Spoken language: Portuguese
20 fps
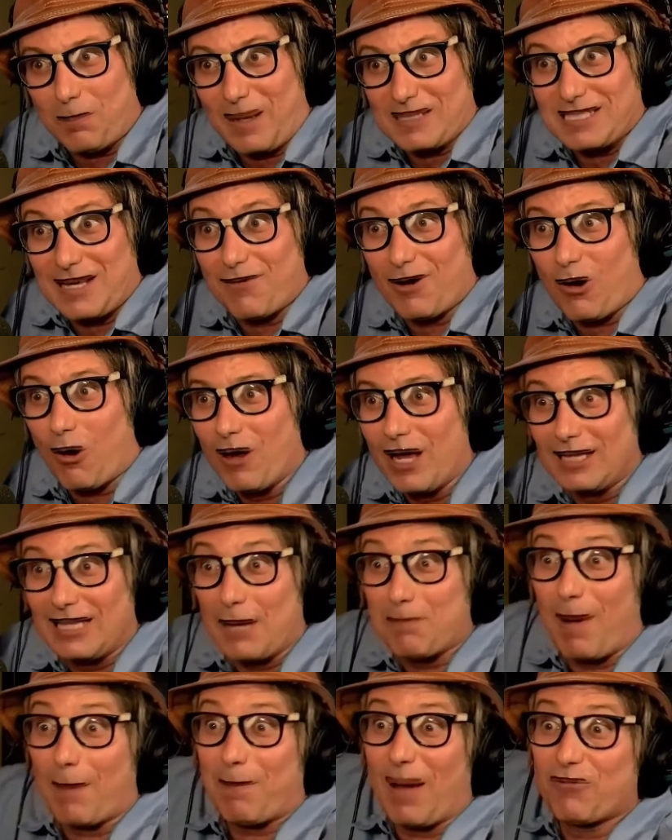Passava hum, correndo,
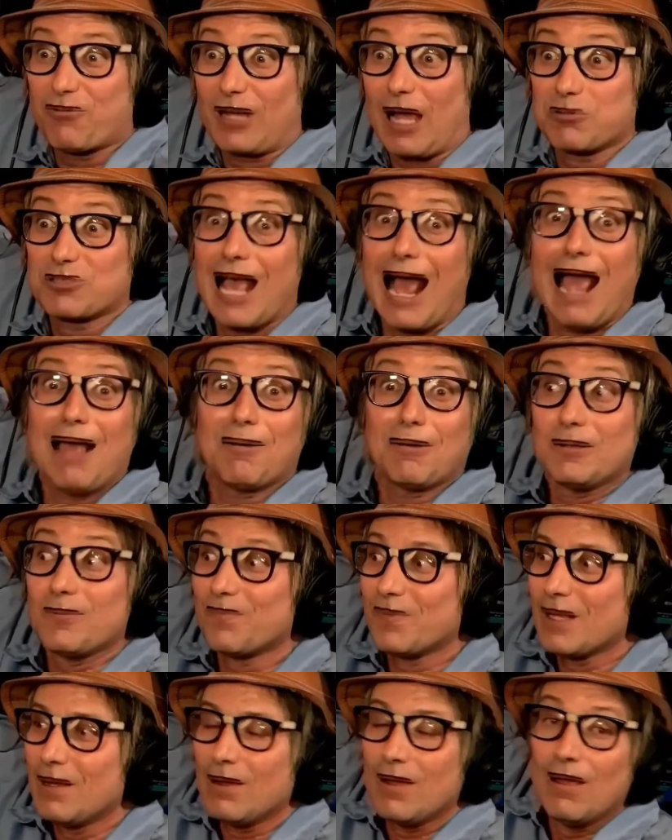aí papai é. ficava assim.
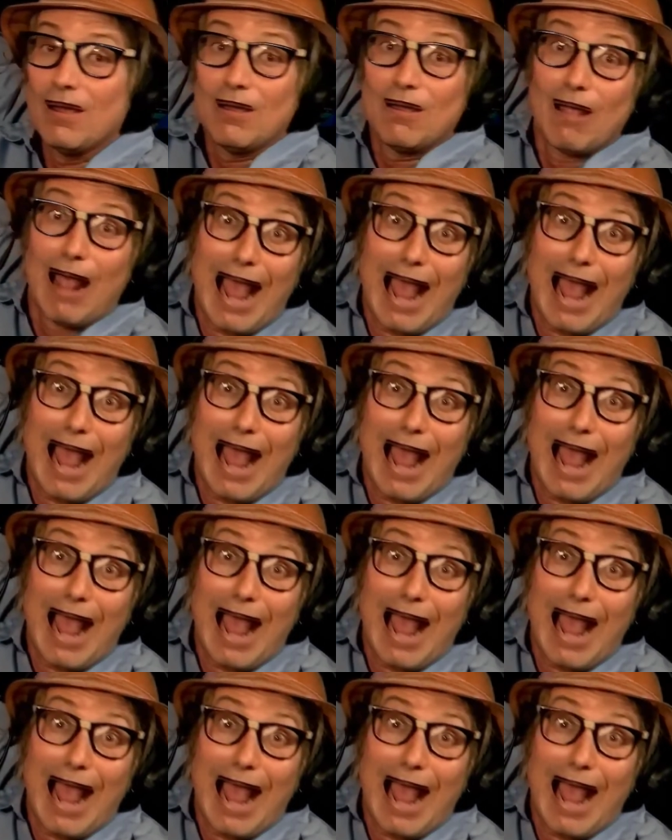conseguir fazer.